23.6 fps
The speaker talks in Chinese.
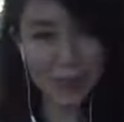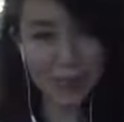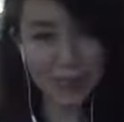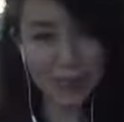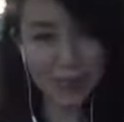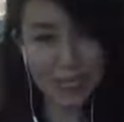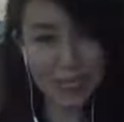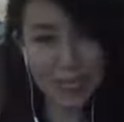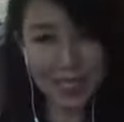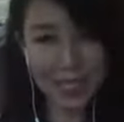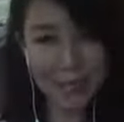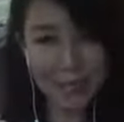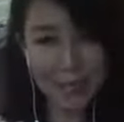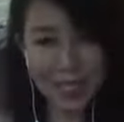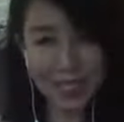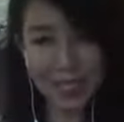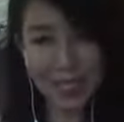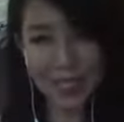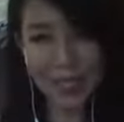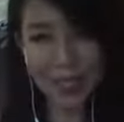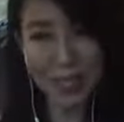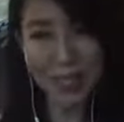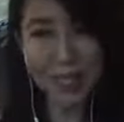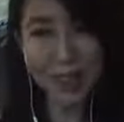面我自己本
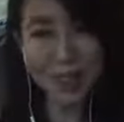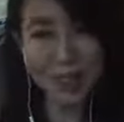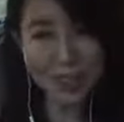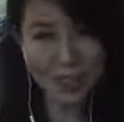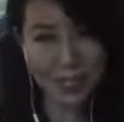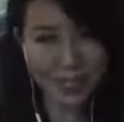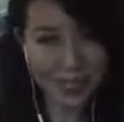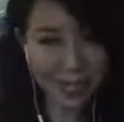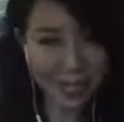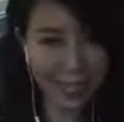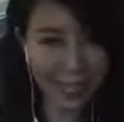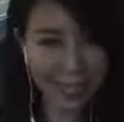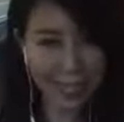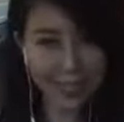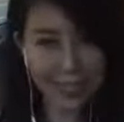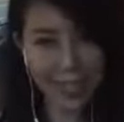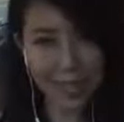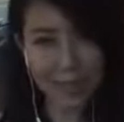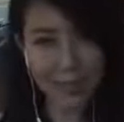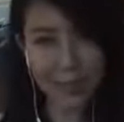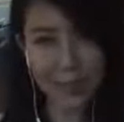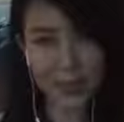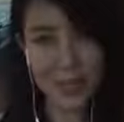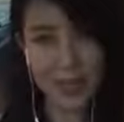身有个水晶能量
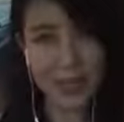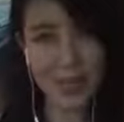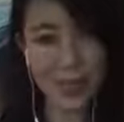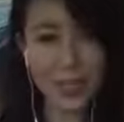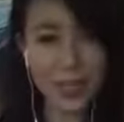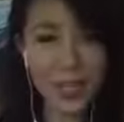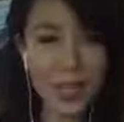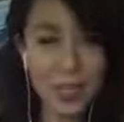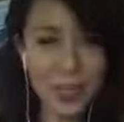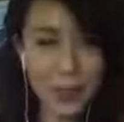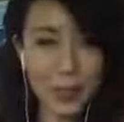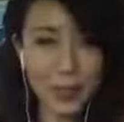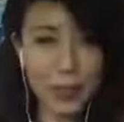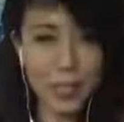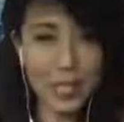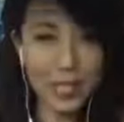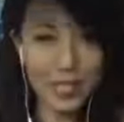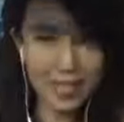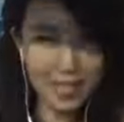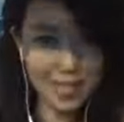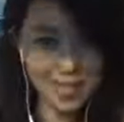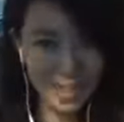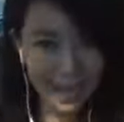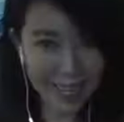场，所以很多
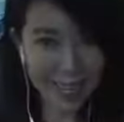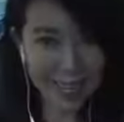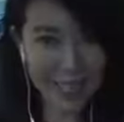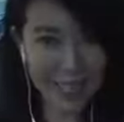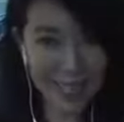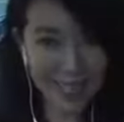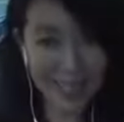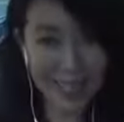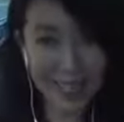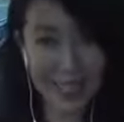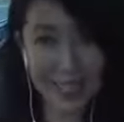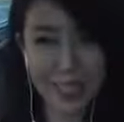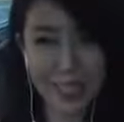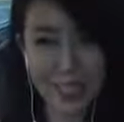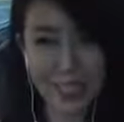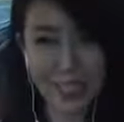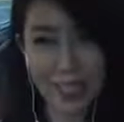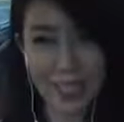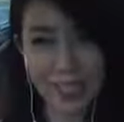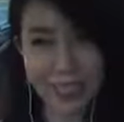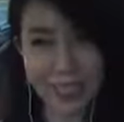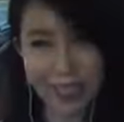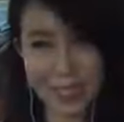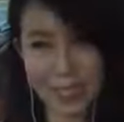人来的可能
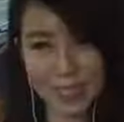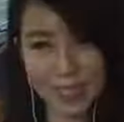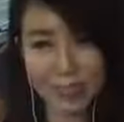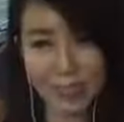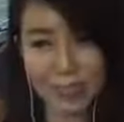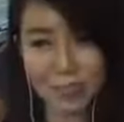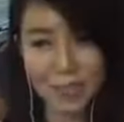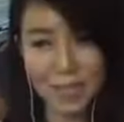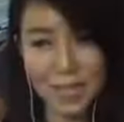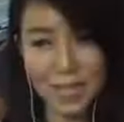也是。